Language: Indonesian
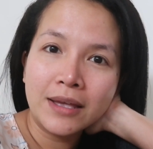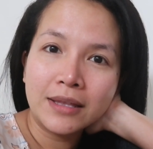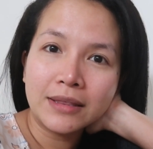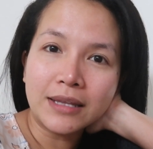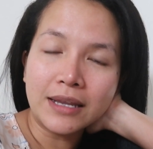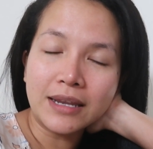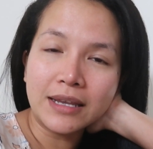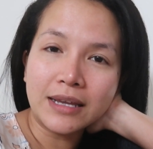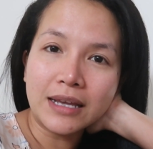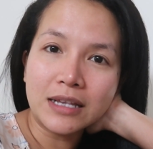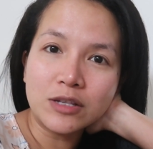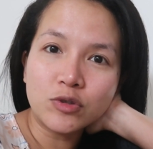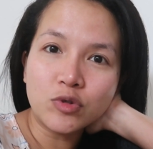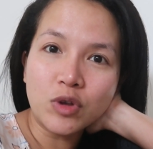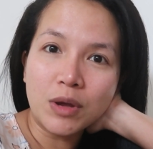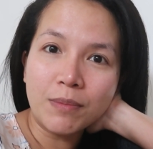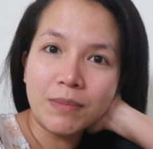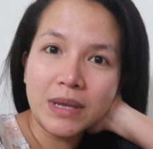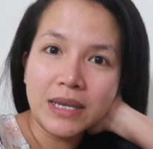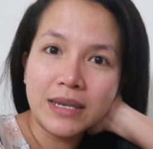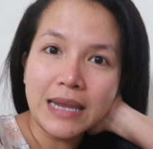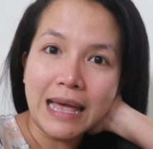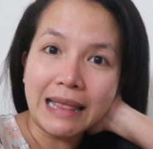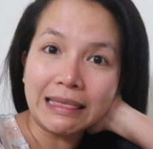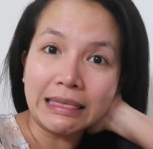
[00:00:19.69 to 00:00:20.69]
Tadi kan
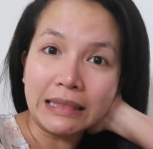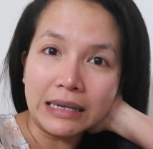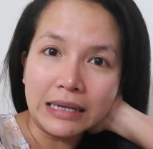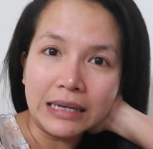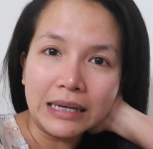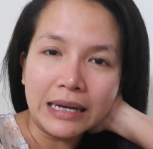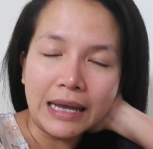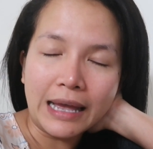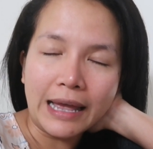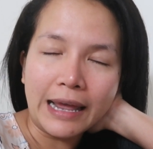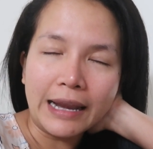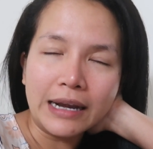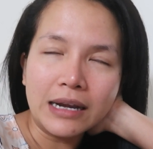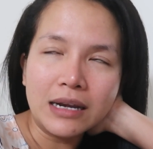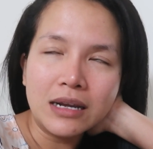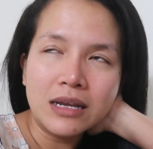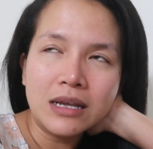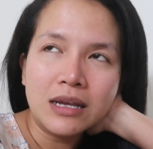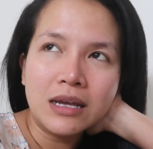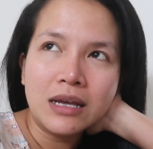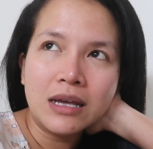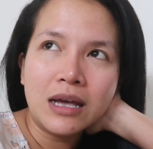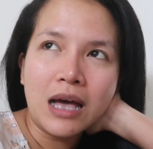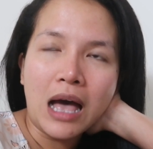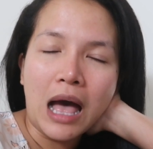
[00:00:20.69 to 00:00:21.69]
suami dateng kan,
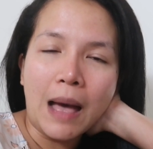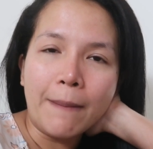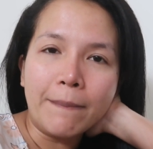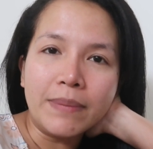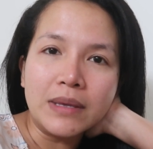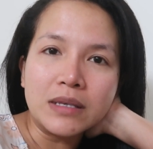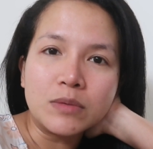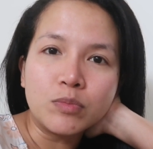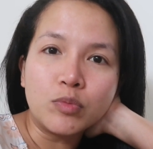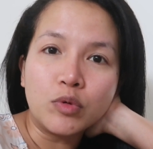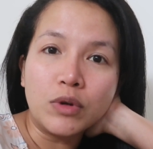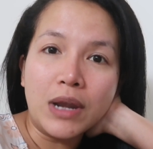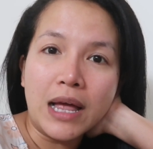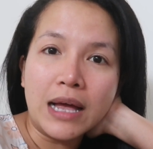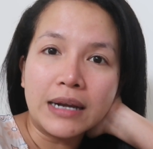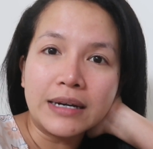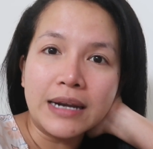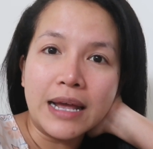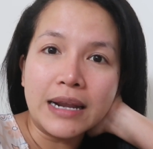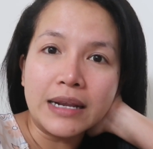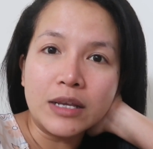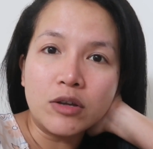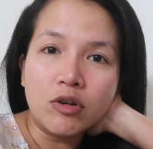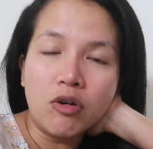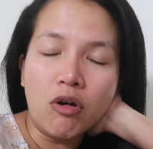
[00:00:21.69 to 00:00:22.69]
habis pulang
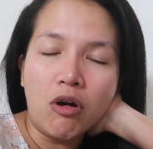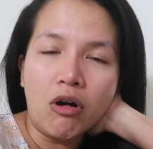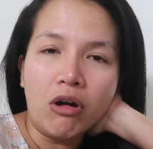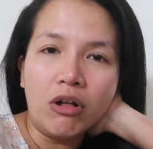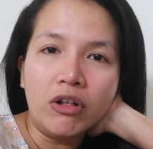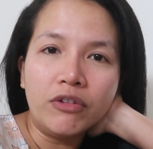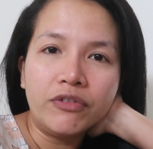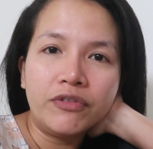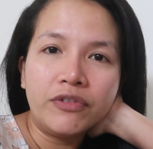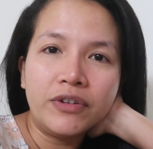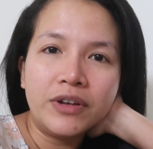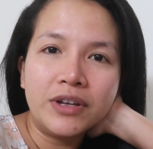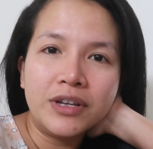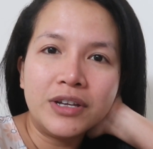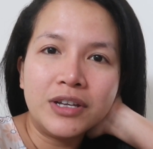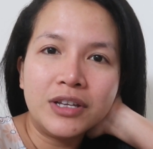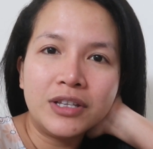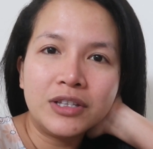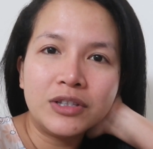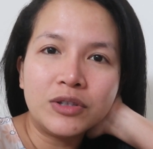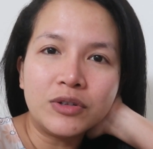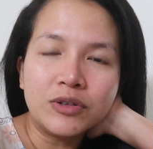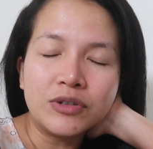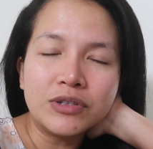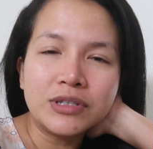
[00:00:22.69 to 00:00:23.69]
dari golf,
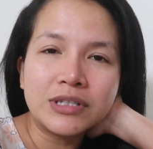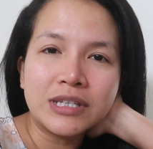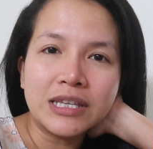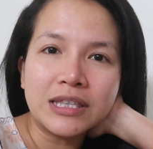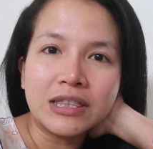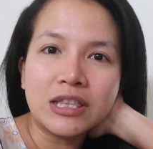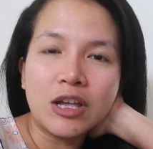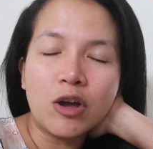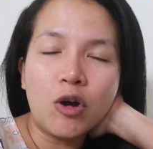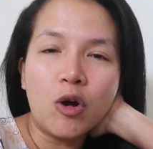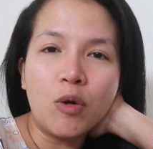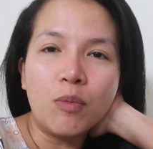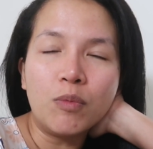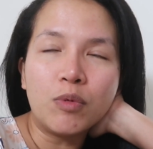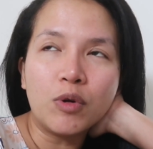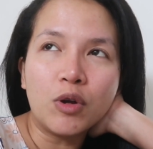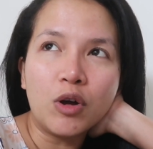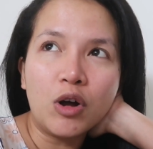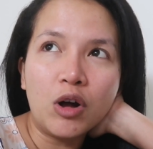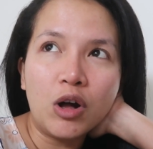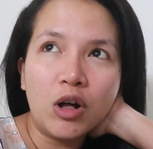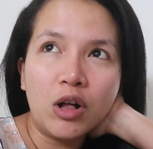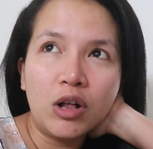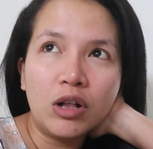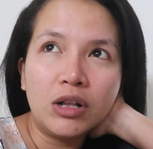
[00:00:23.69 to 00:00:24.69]
terus kita
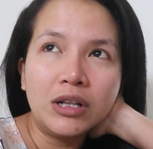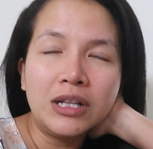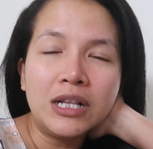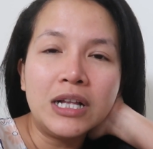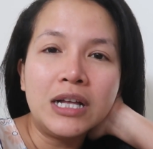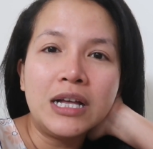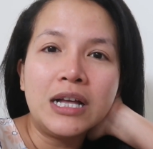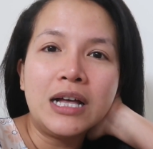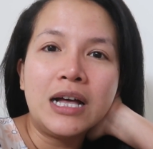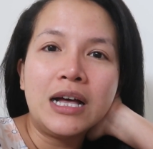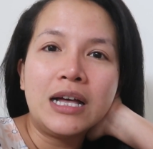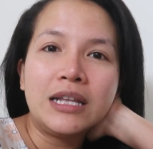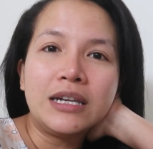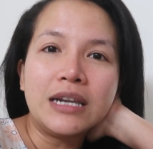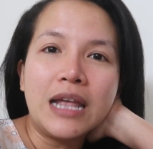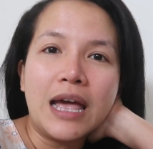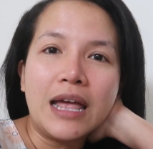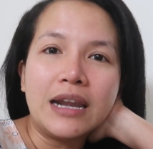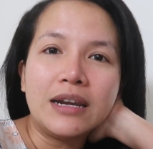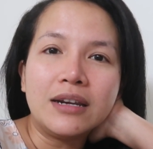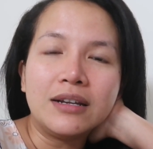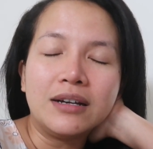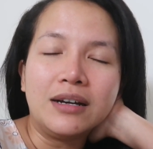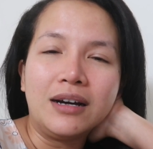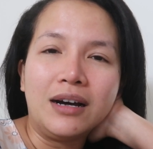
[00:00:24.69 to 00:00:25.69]
ngobrol
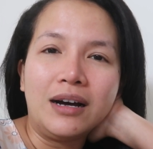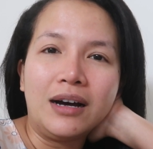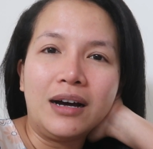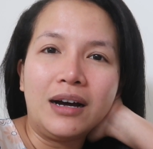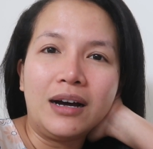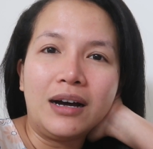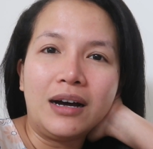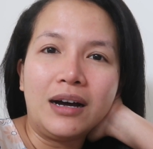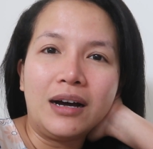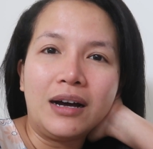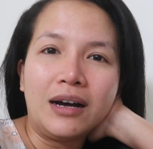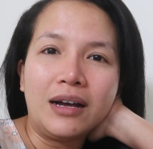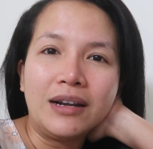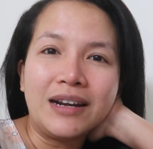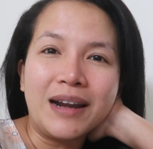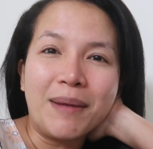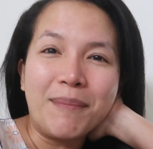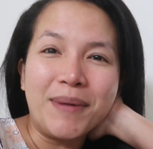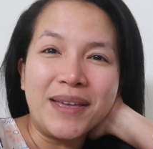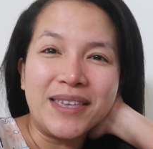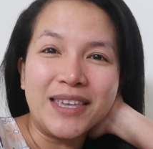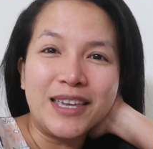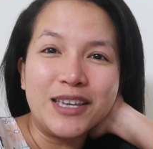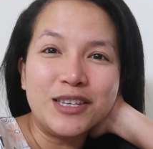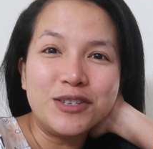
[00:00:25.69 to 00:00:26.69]
dan uh,
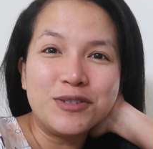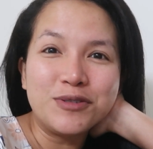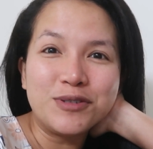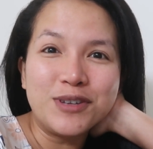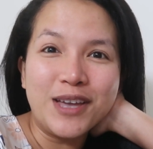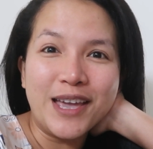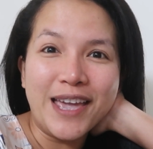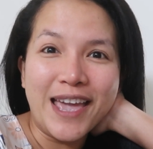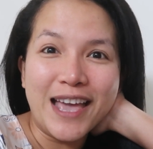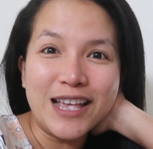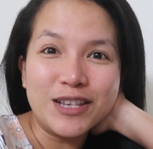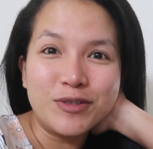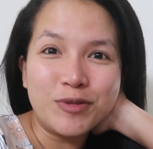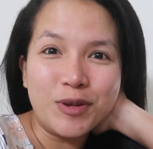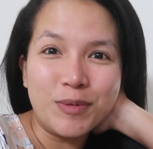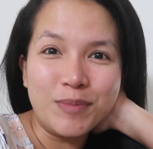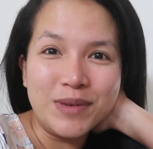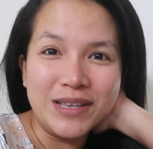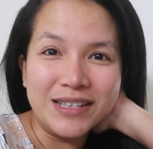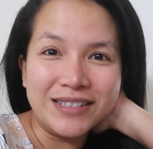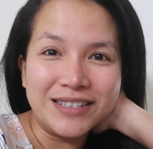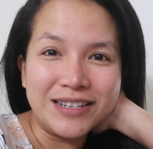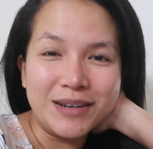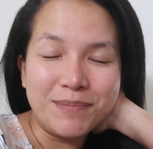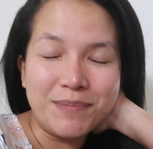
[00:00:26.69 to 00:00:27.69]
namanya juga ya
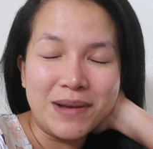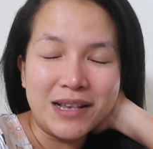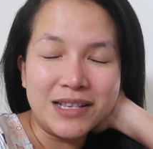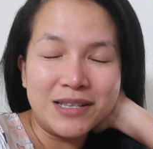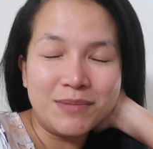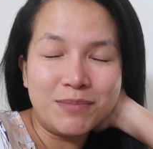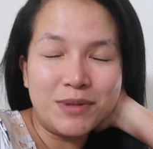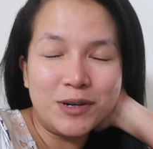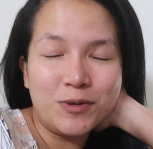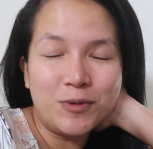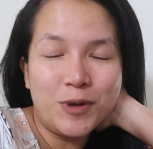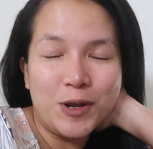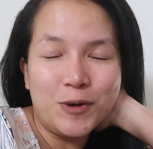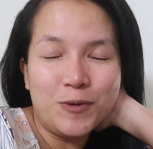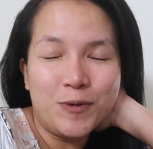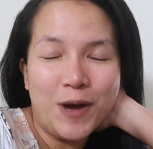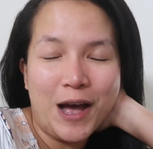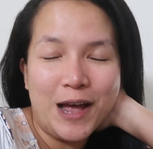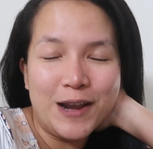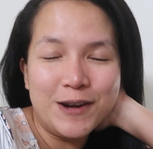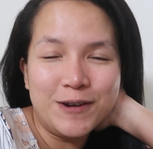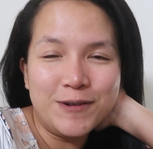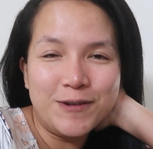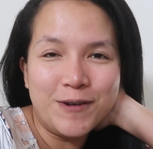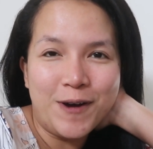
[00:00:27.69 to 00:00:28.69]
suami istri pasti
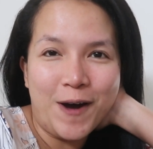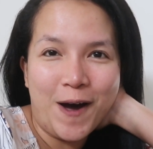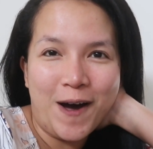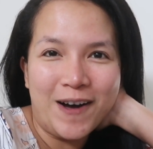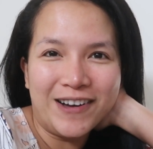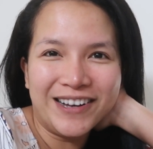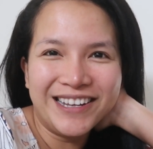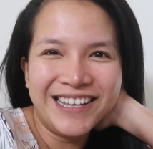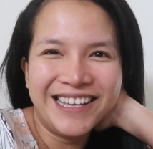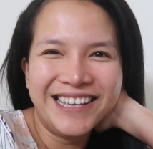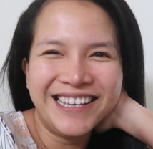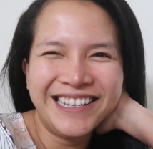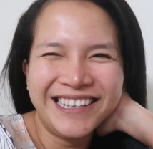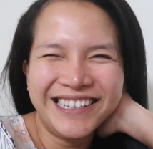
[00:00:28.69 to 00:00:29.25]
berdua-duaan dong.